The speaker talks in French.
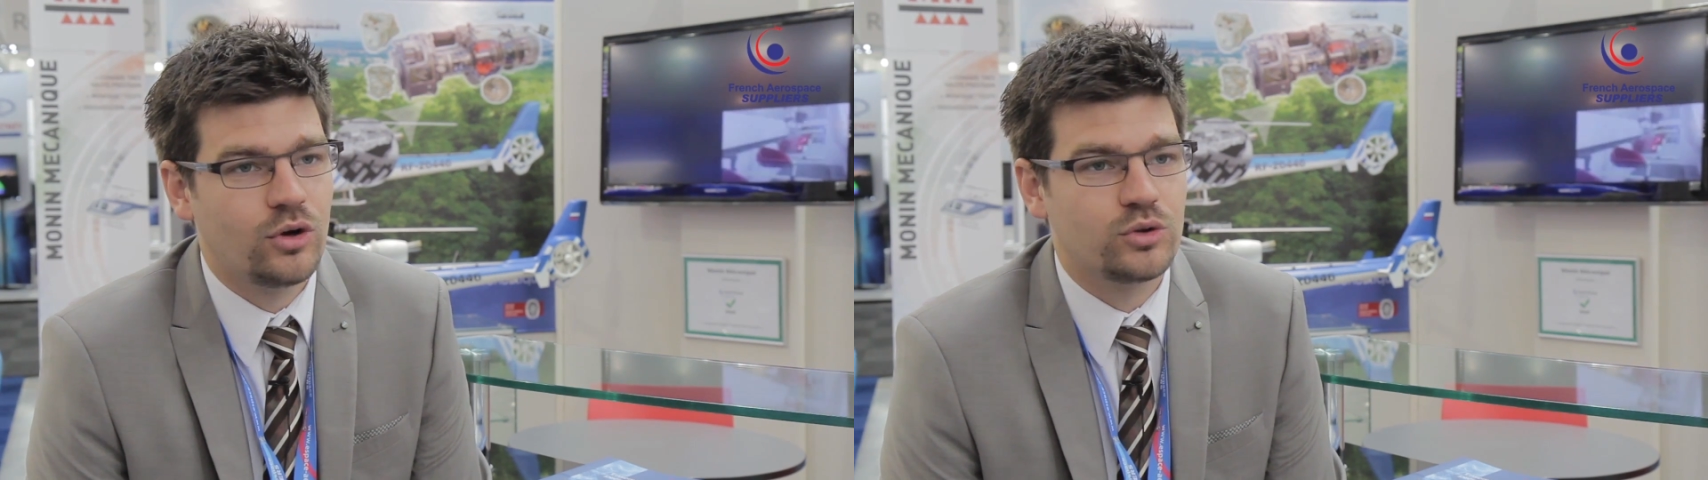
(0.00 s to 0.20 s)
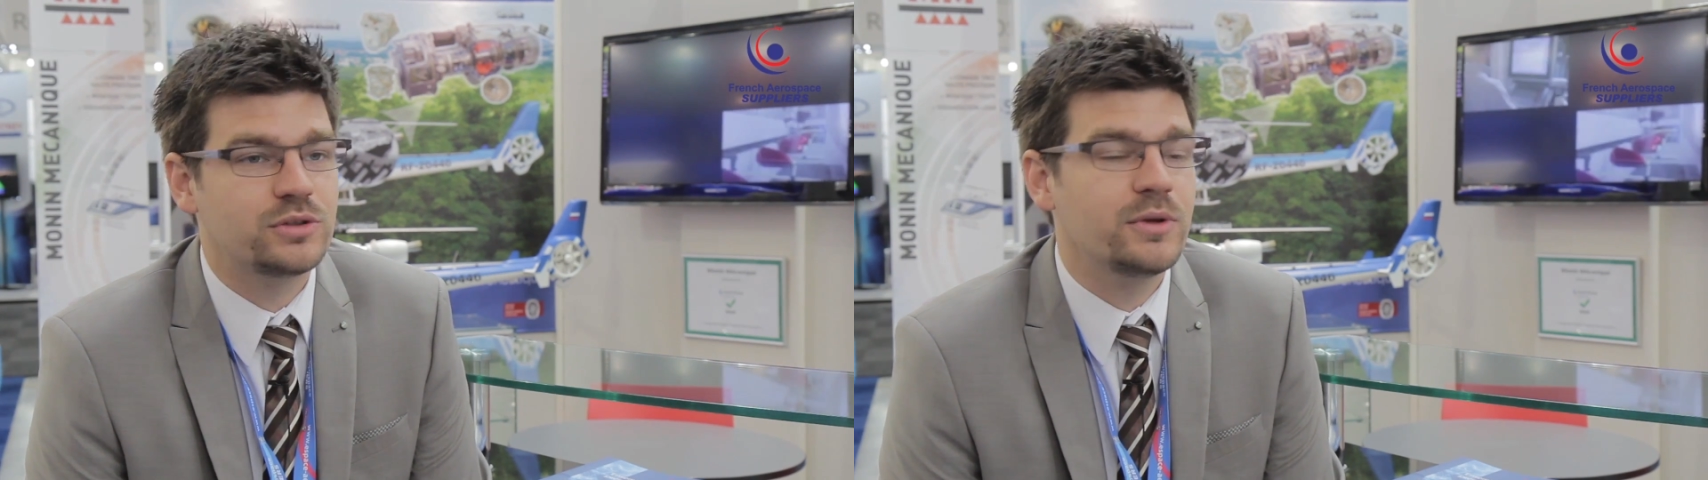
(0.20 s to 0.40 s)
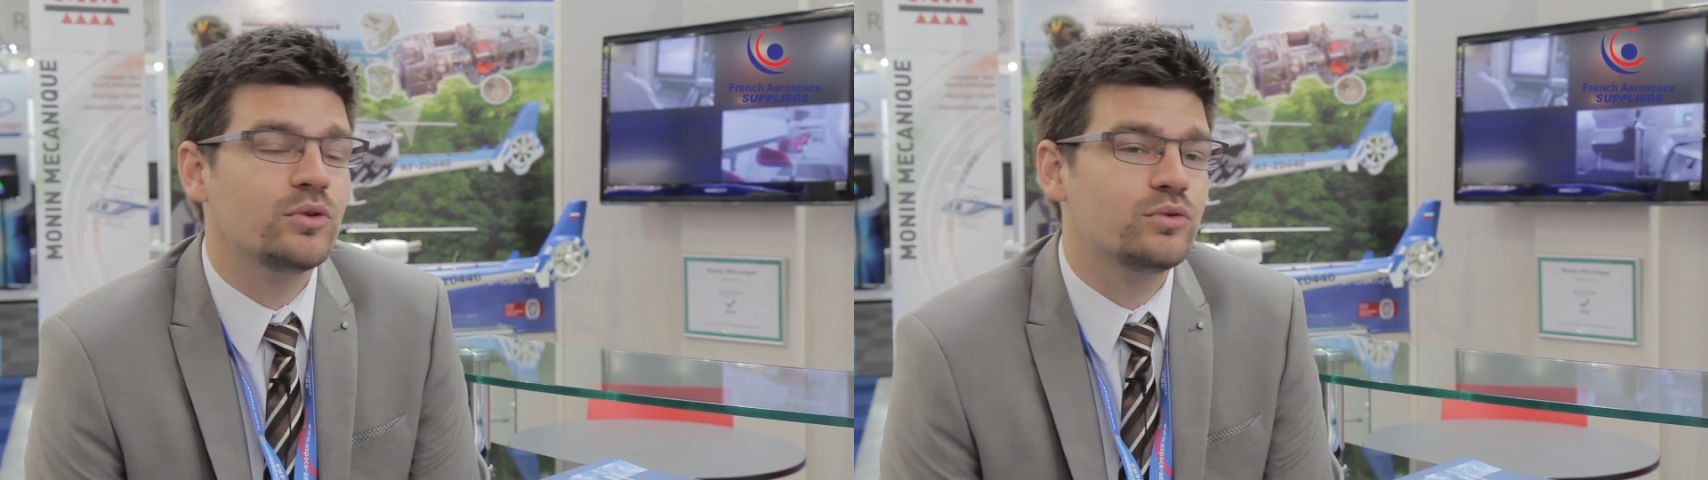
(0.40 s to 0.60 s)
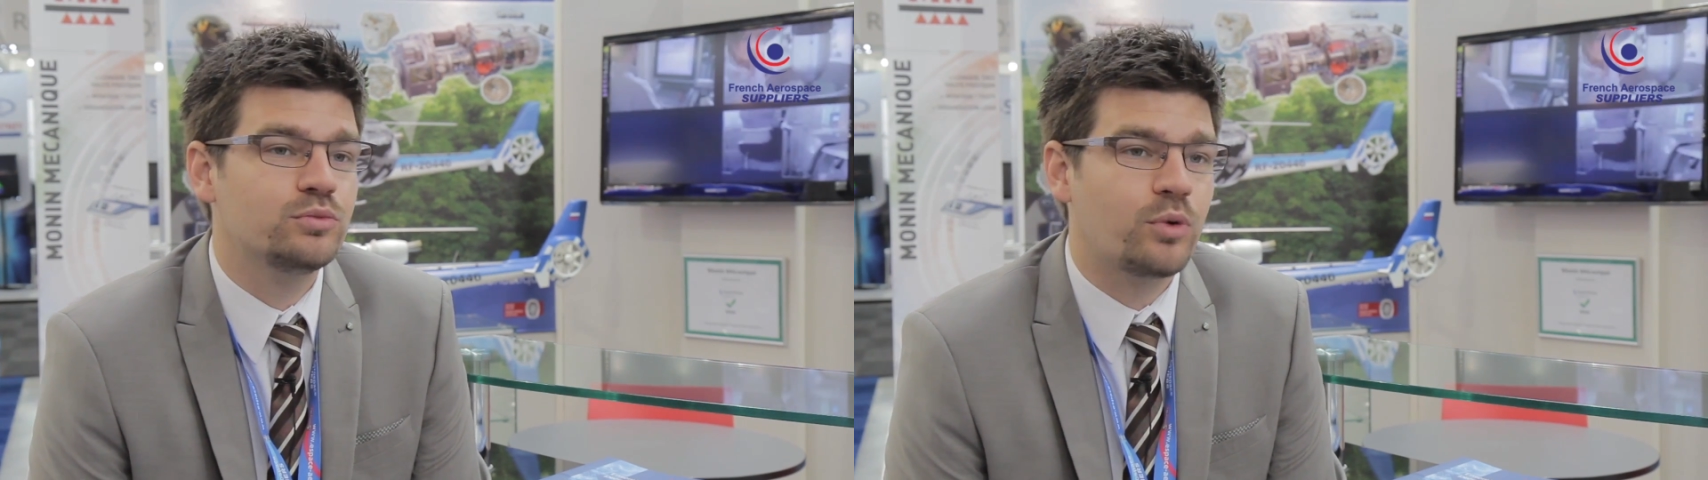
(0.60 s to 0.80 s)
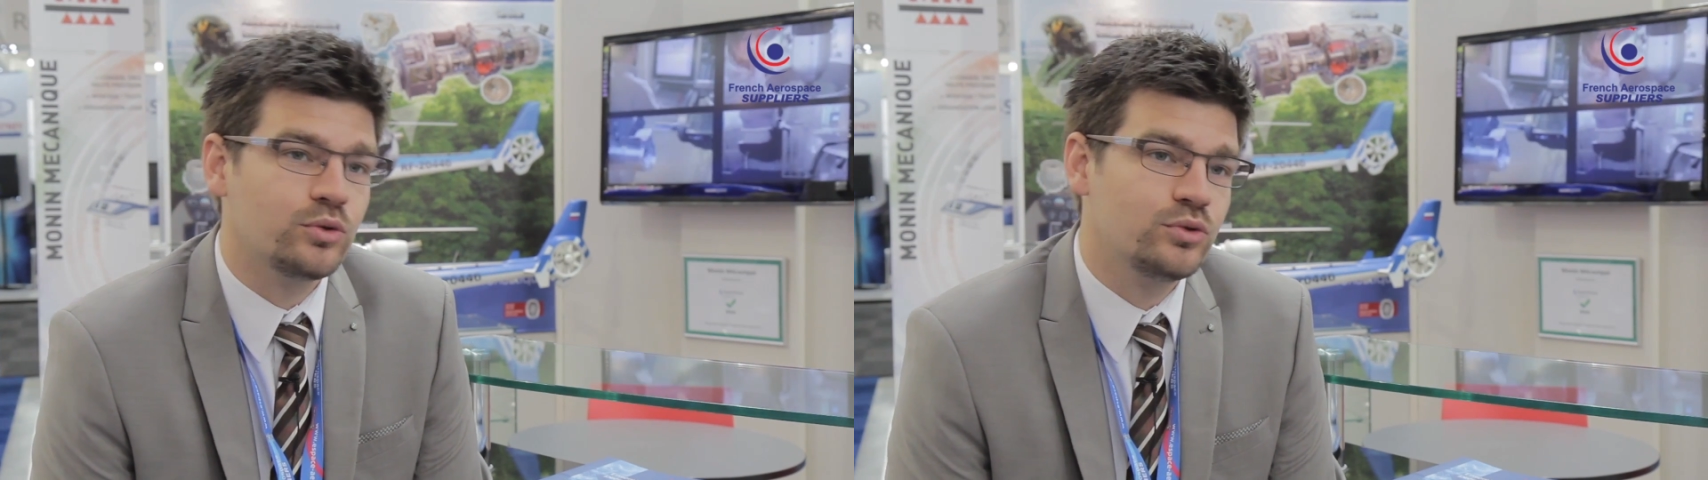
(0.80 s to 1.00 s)
aussi bien nos
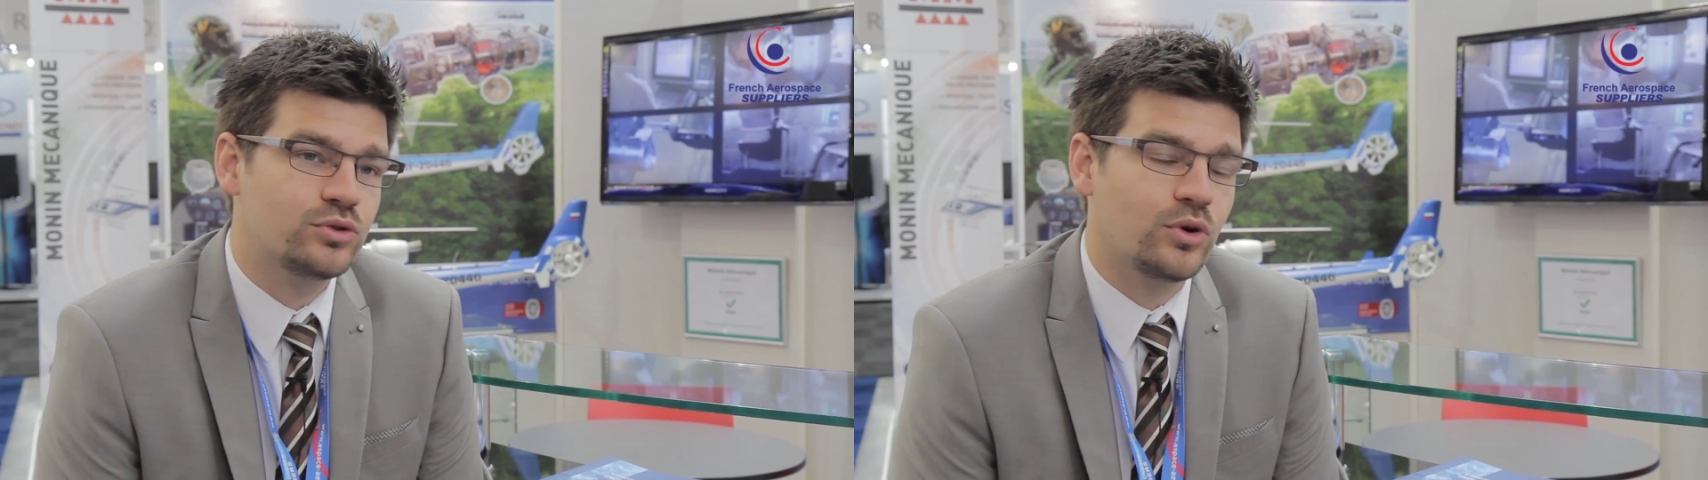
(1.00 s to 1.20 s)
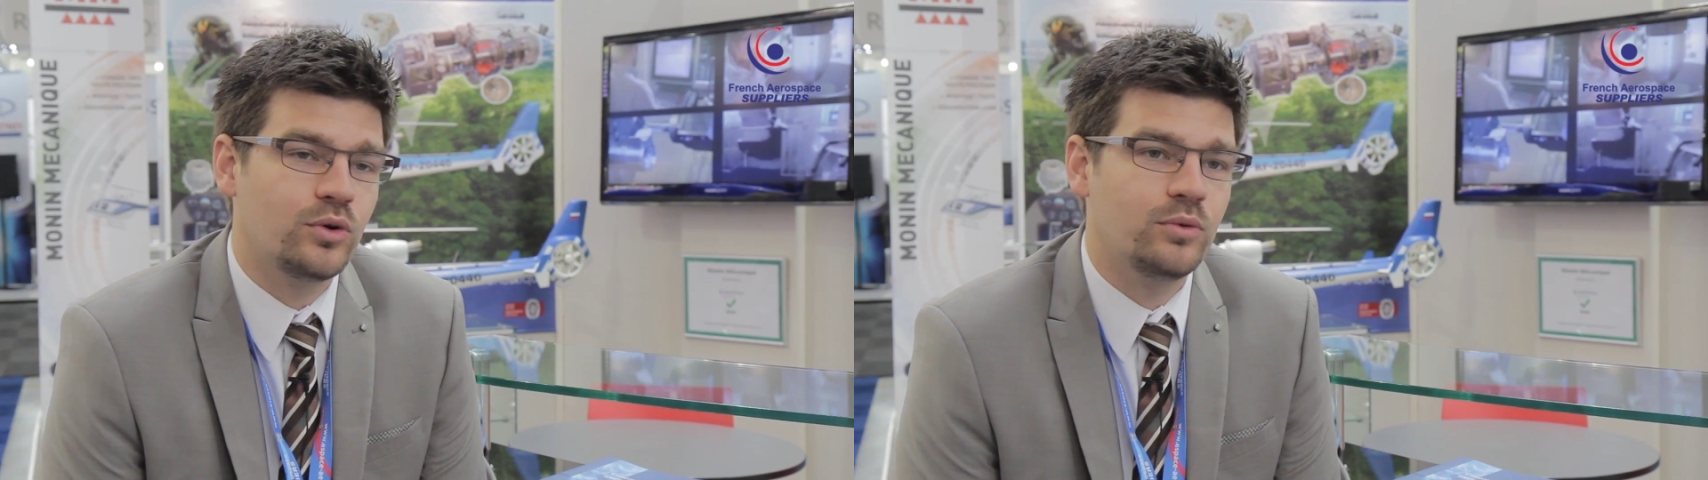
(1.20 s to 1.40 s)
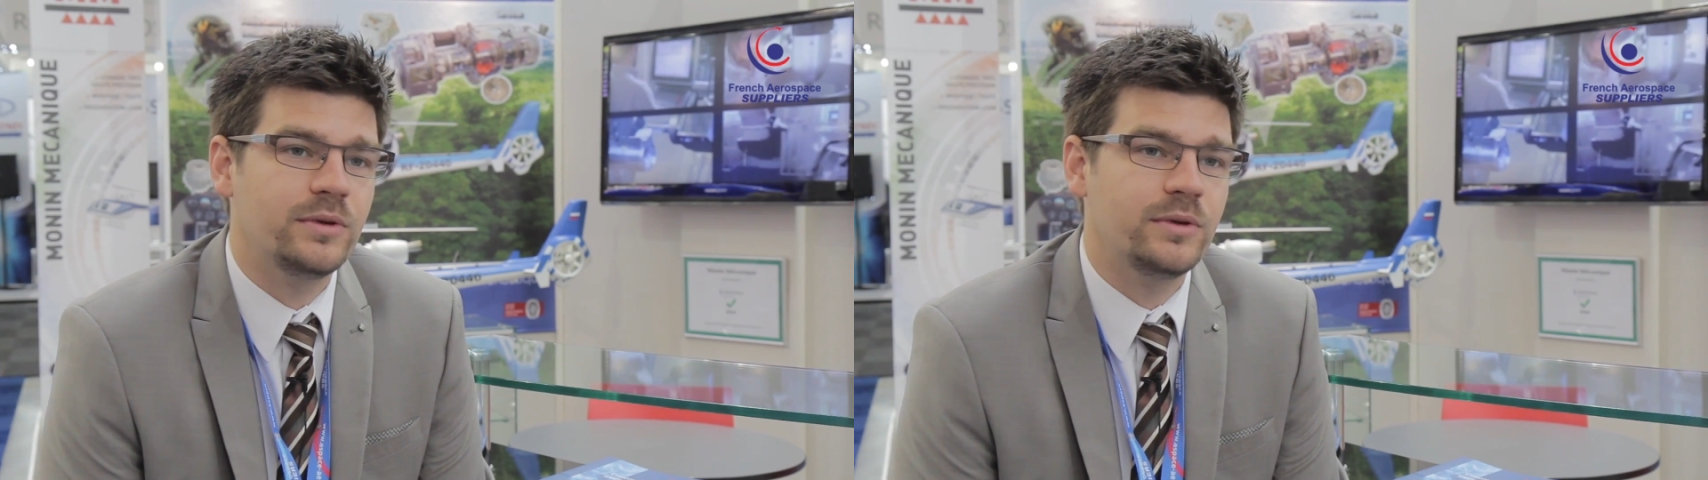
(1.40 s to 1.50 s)
flux de production,